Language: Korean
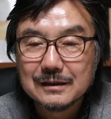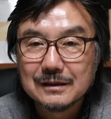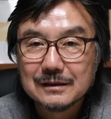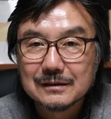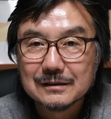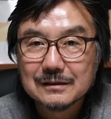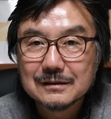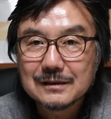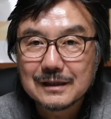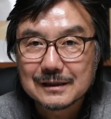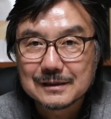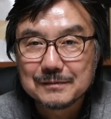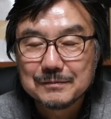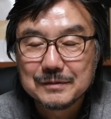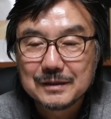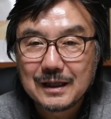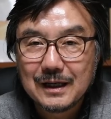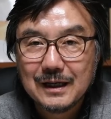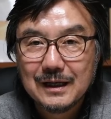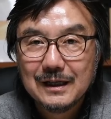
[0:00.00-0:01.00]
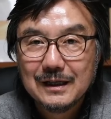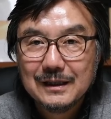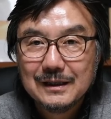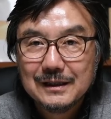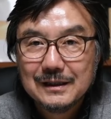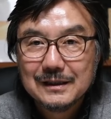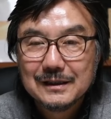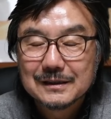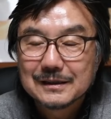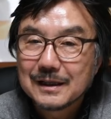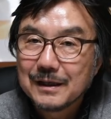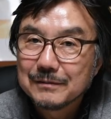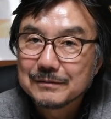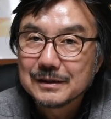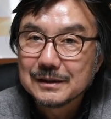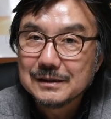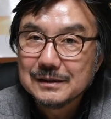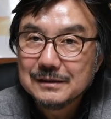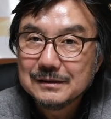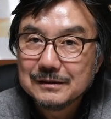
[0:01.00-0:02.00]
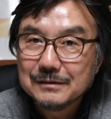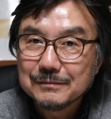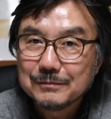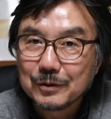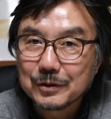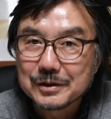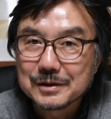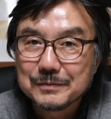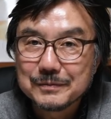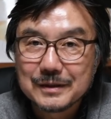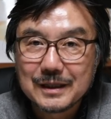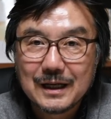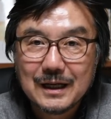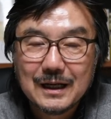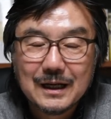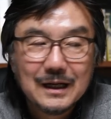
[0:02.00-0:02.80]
띠는 것 같습니다. 다음 사진 보겠습니다.